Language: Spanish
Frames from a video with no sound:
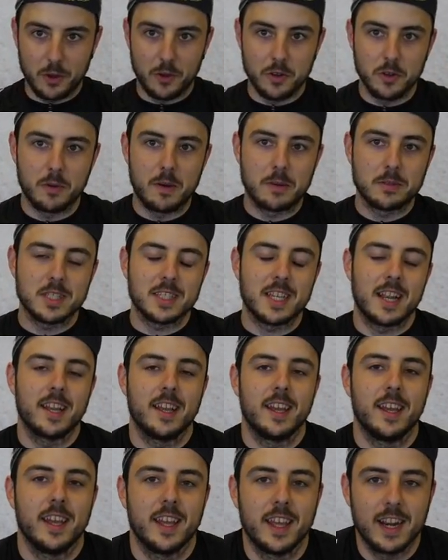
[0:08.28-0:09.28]
pero hoy no vamos a
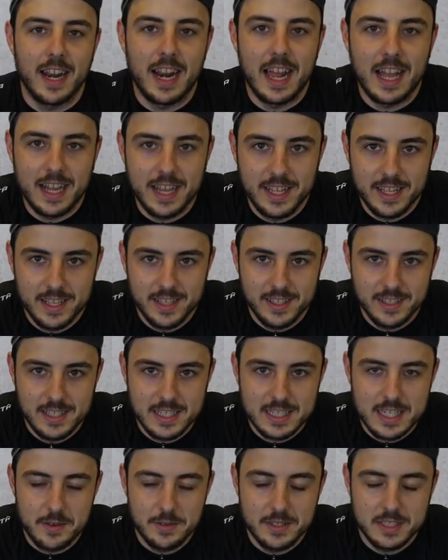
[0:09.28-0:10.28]
salir a la calle.
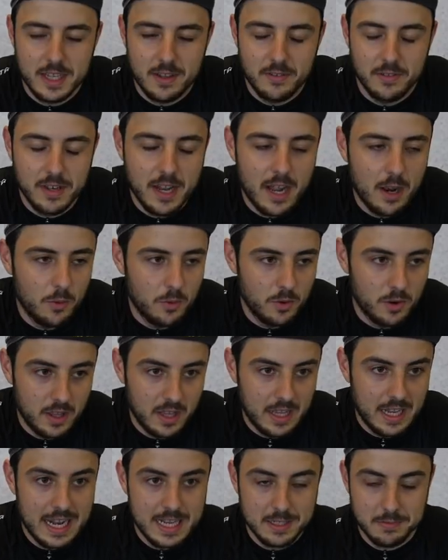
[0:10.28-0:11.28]
Ya sabéis que al final una
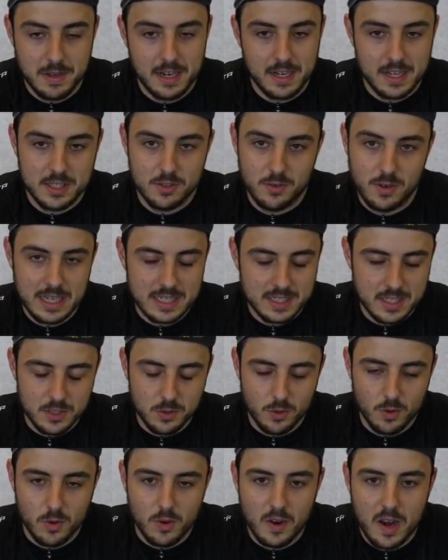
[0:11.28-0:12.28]
de las marcas con las que
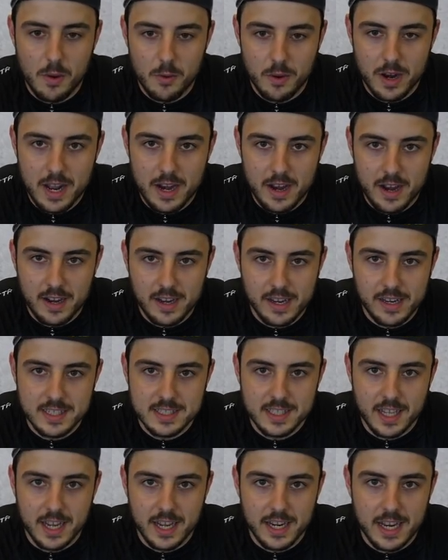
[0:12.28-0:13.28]
suelo colaborar en
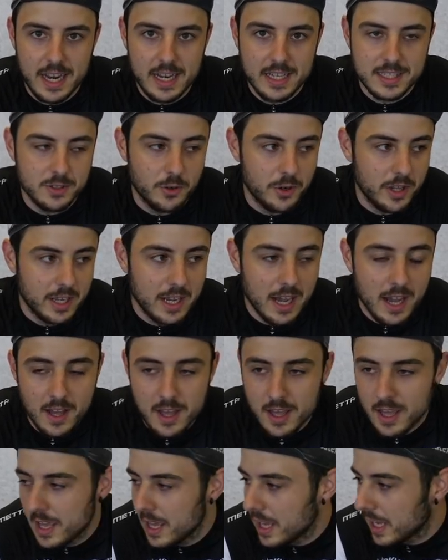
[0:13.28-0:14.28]
este canal es Oreca,
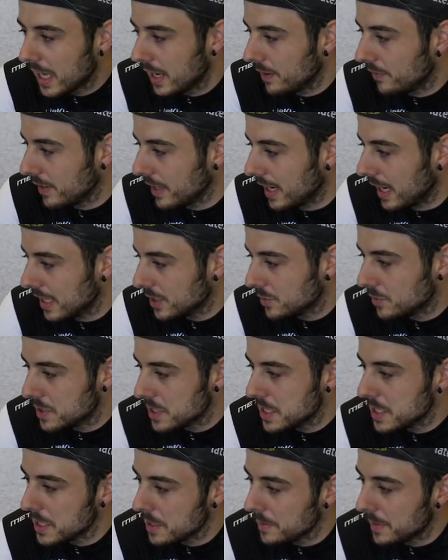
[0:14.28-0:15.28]
que al final es un
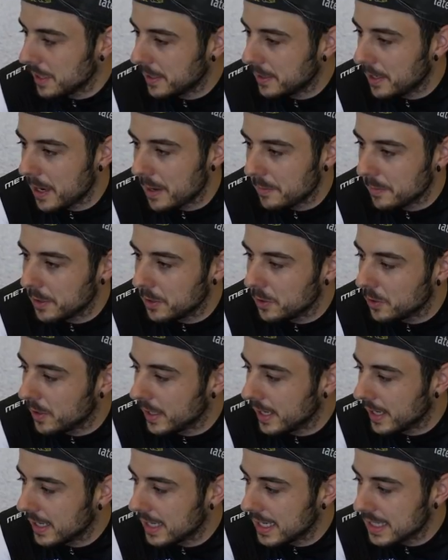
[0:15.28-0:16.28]
sistema de entrenamiento
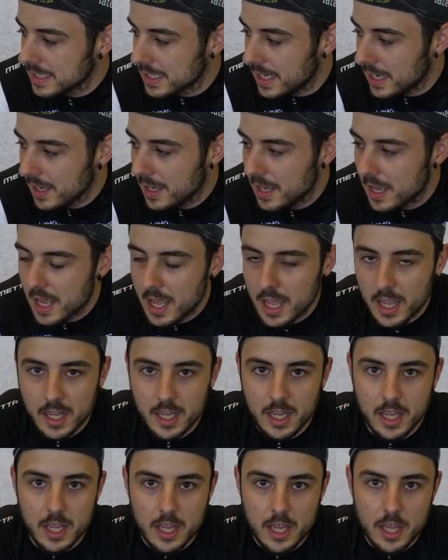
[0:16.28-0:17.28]
en casa.
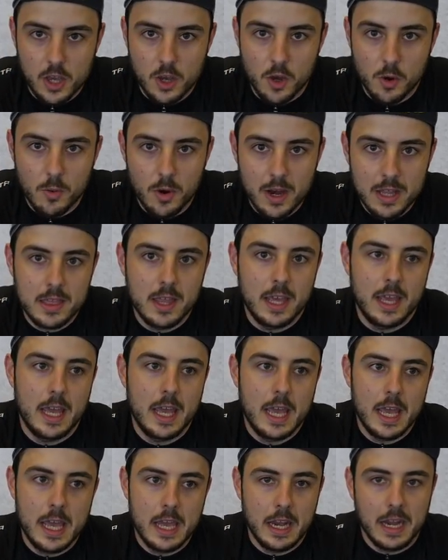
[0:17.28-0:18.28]
Y como
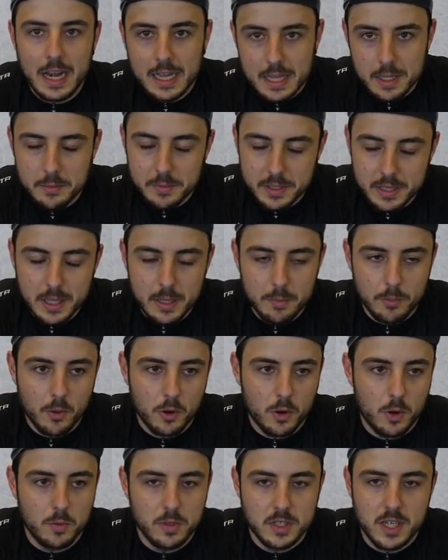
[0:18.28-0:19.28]
hace relativamente
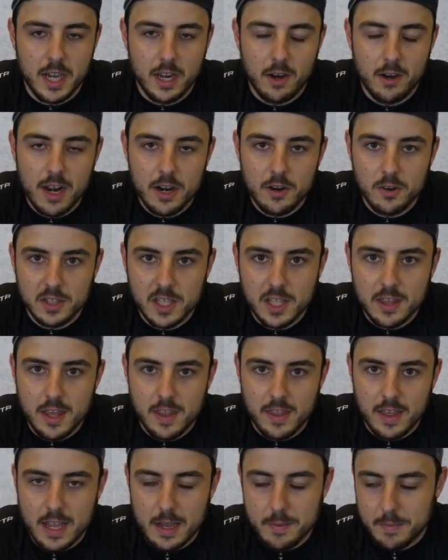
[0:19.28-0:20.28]
poco, pues ha la
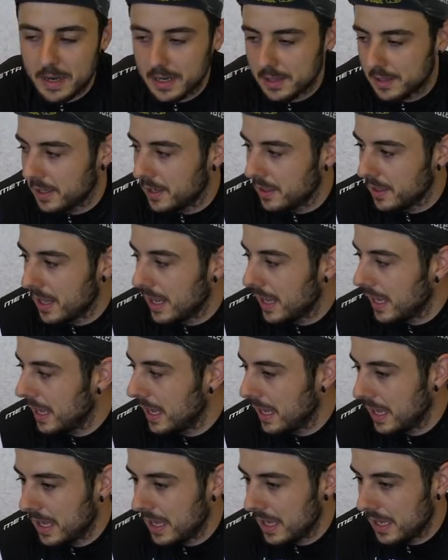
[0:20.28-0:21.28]
noticia de que a partir
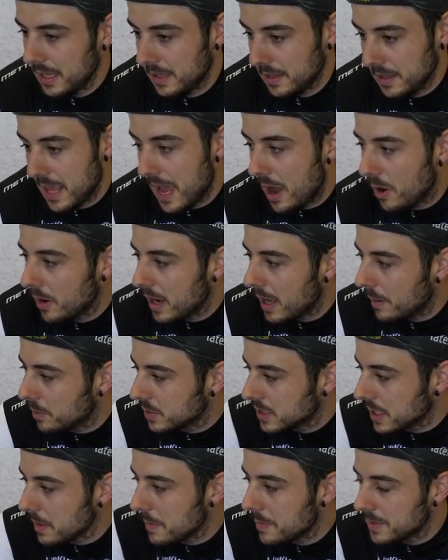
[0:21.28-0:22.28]
de, ahora
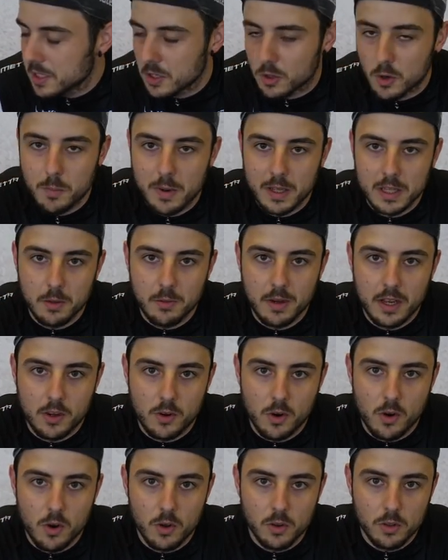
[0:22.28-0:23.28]
pues también va a ser compatible
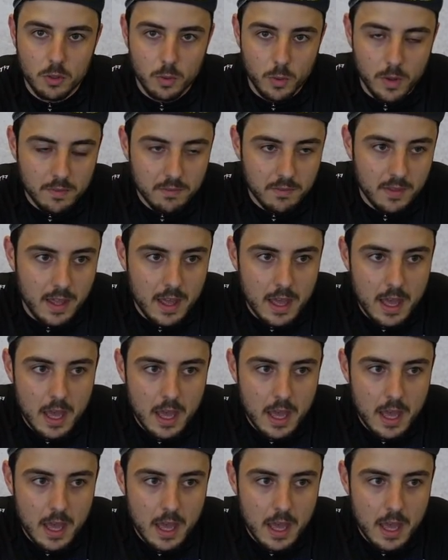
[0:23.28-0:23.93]
con Zwift,